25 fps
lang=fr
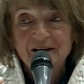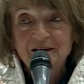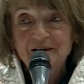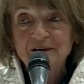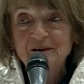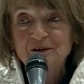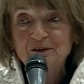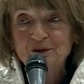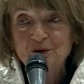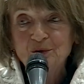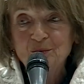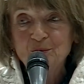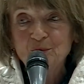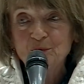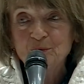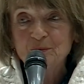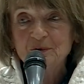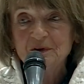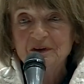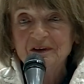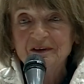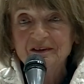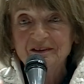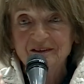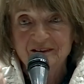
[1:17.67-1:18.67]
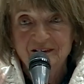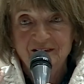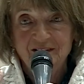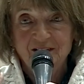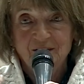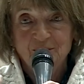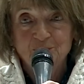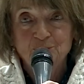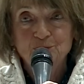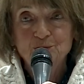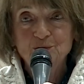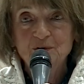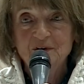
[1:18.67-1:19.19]
ils sont mobilisés
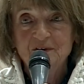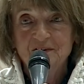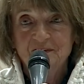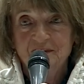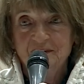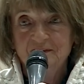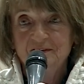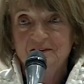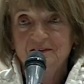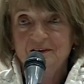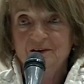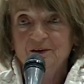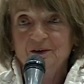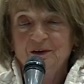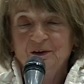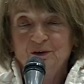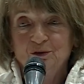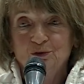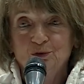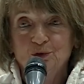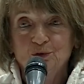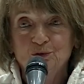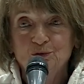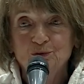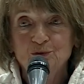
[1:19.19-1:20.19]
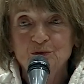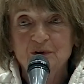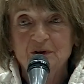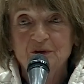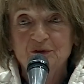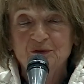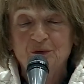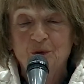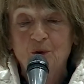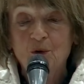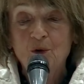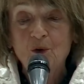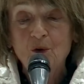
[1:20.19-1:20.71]
dans tous les instants et sur tous les
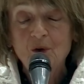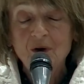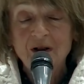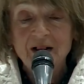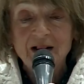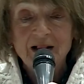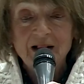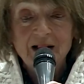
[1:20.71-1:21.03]
fronts.